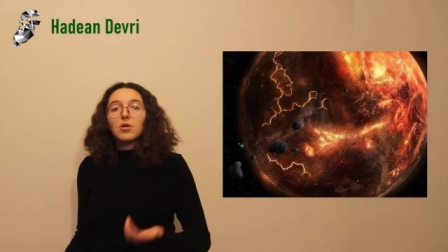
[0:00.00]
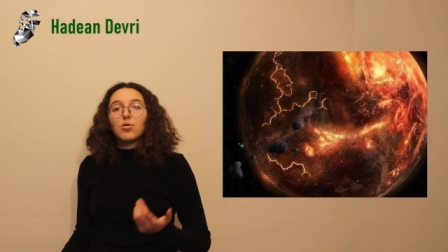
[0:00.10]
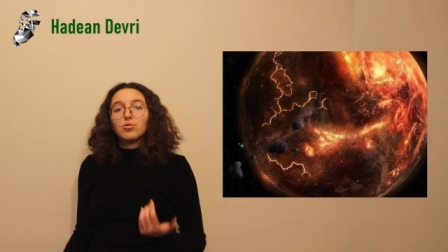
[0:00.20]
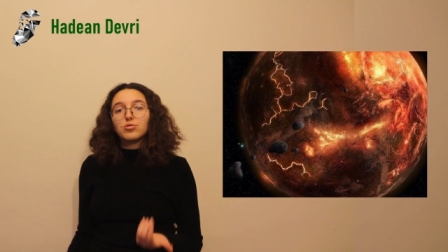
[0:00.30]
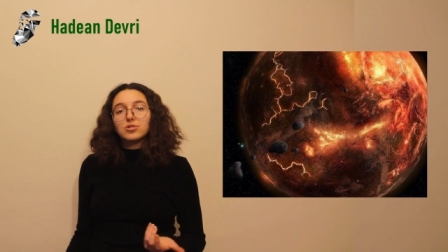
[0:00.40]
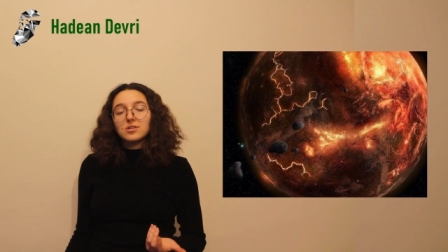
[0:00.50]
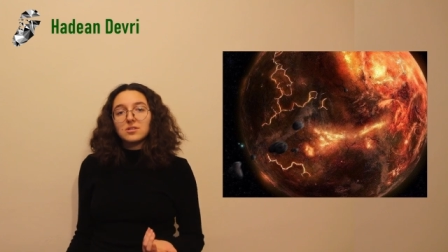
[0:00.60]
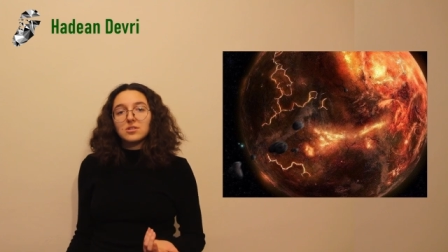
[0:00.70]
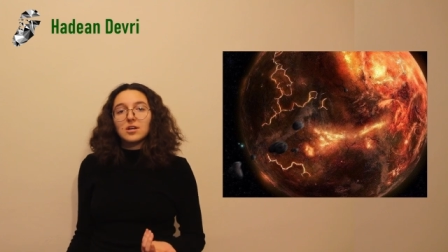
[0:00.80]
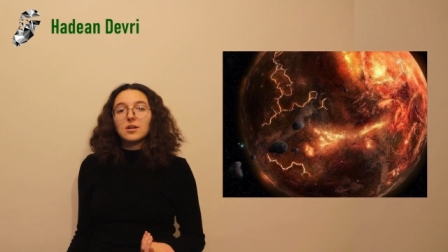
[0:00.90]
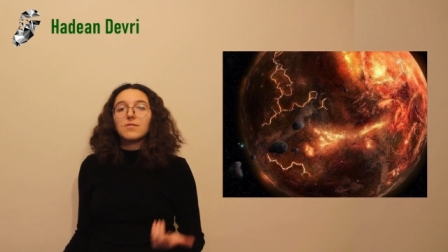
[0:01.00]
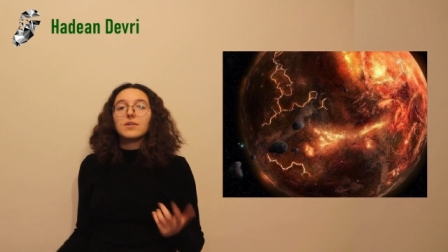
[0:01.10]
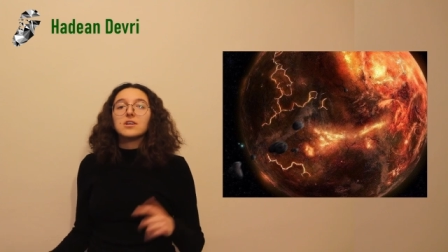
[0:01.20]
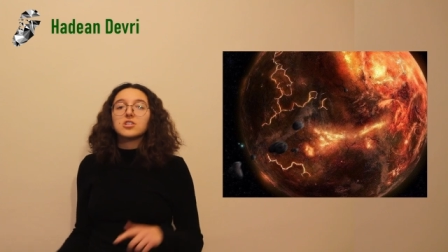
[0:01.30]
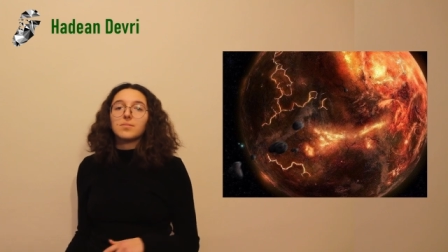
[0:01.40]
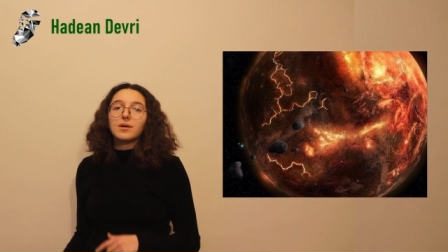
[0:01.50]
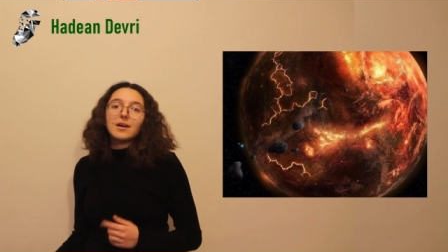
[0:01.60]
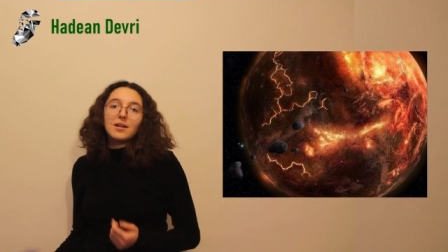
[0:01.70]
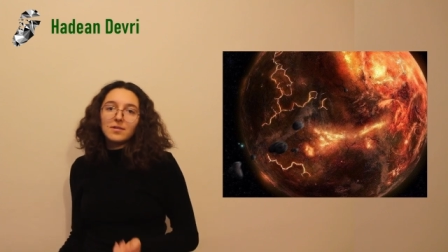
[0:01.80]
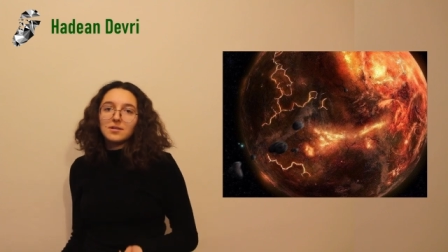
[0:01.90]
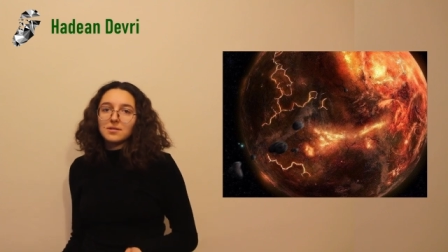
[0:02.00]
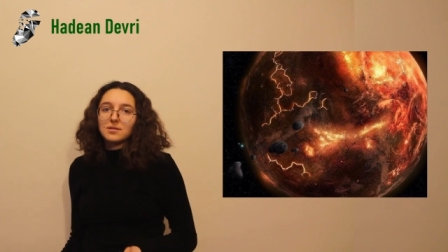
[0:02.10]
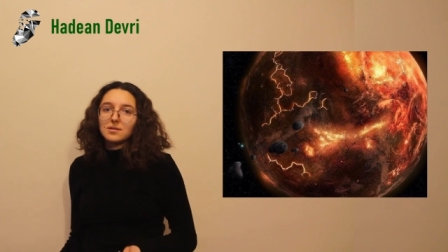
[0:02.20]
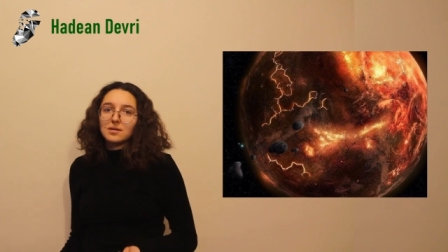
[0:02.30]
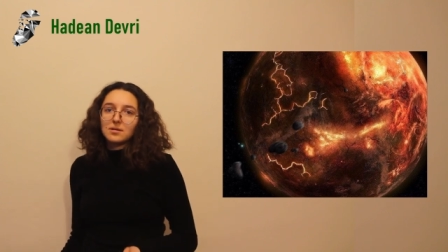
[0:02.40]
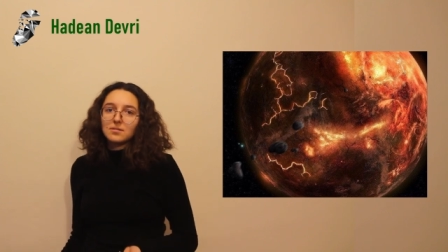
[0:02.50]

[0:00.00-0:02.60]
oldukça sıcak ve yaşamaya elverişsizdi.